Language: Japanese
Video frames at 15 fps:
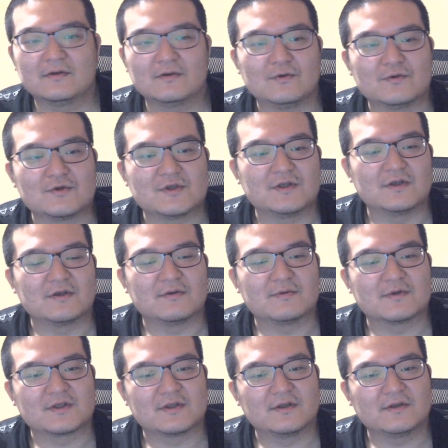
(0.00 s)
更新できま
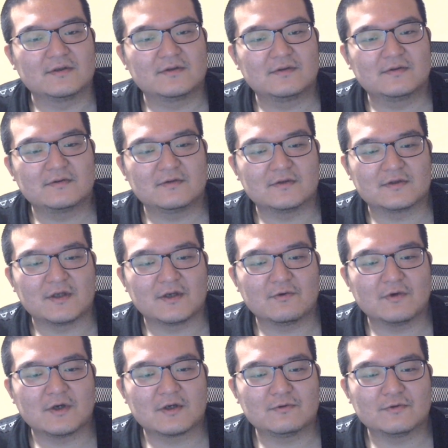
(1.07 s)
した。せん
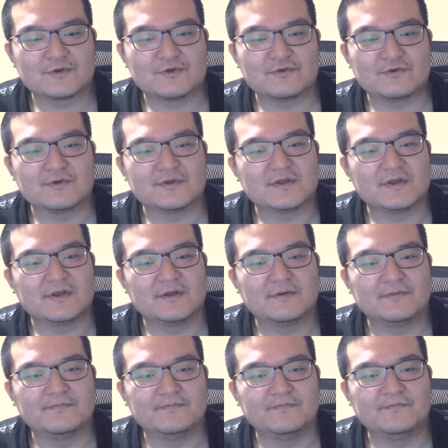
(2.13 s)
ごひゃくごじゅうごですね。
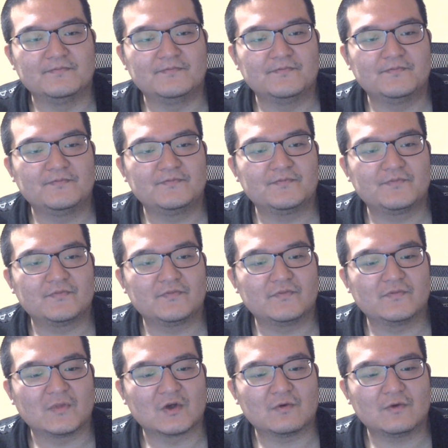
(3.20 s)
うん。
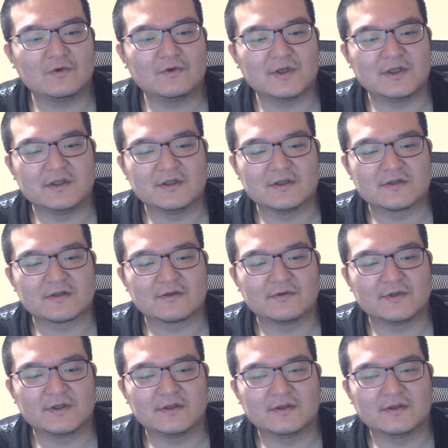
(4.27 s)
まあ、これはいいんですけどね。